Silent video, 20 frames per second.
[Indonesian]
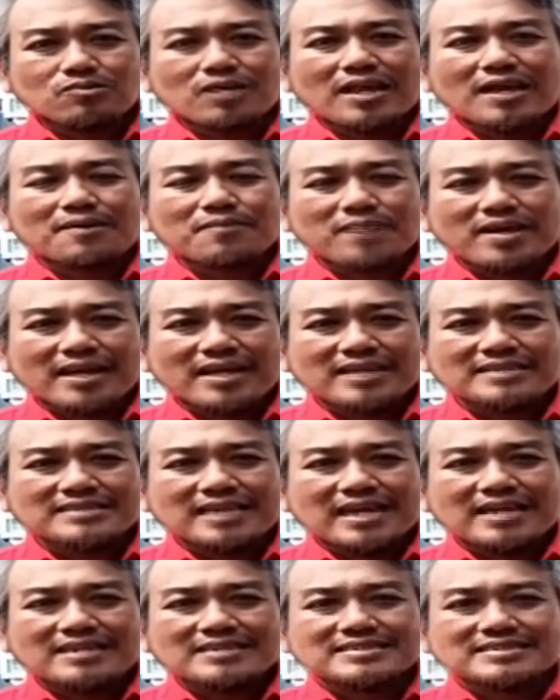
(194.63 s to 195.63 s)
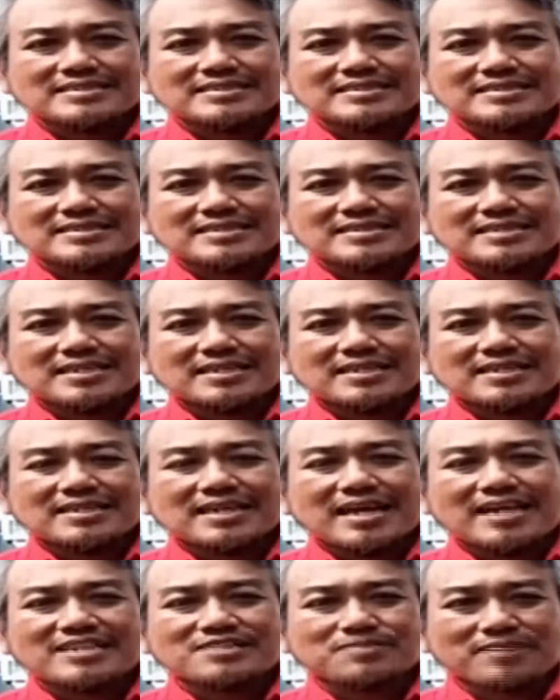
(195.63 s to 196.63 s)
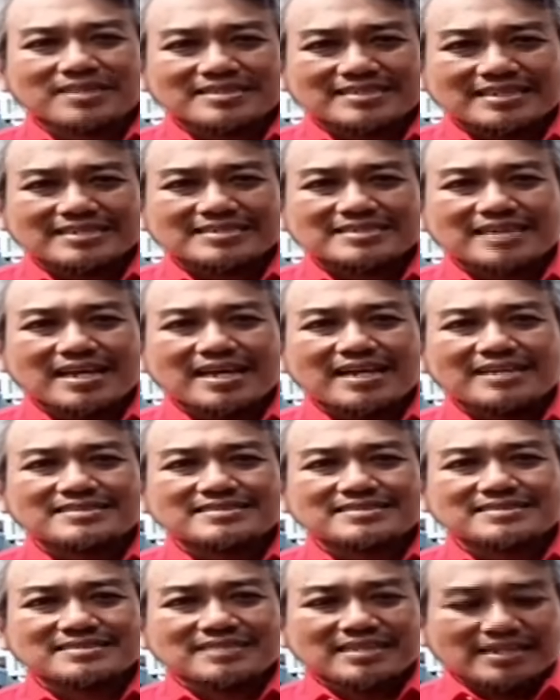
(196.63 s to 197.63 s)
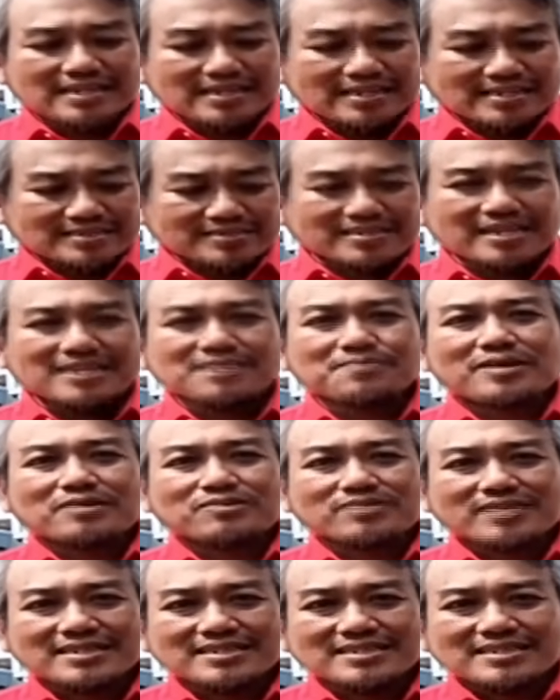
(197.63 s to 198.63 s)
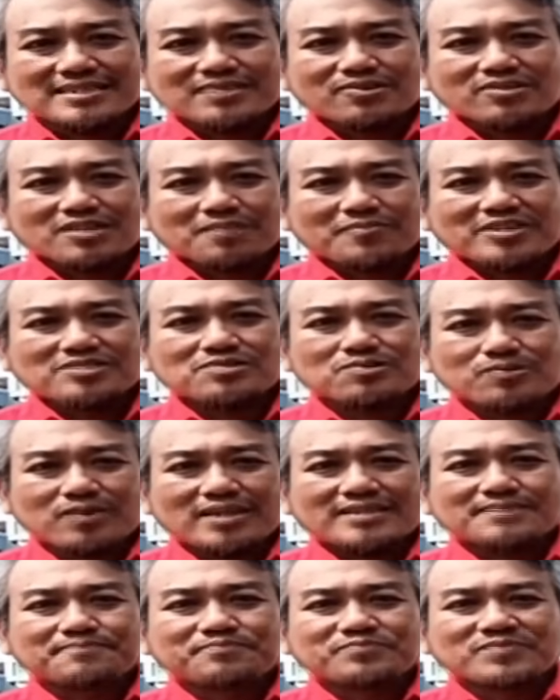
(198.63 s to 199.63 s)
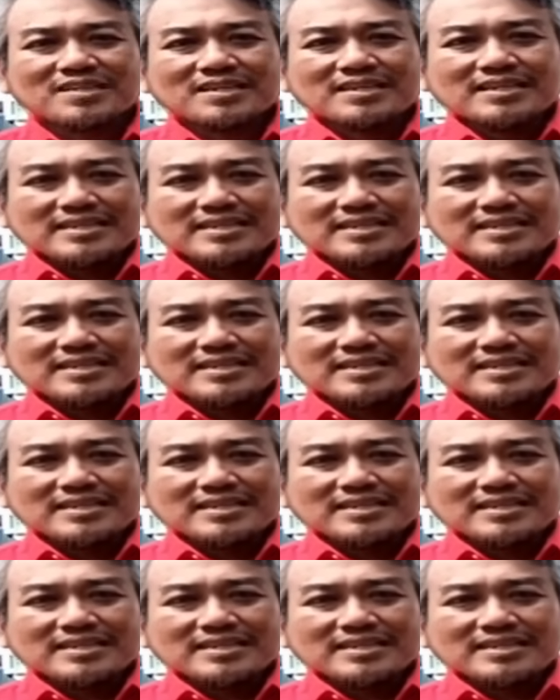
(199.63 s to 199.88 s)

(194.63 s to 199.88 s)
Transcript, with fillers: ulama yang e, karismatik dan jadi panutan di Kota Pasuruan.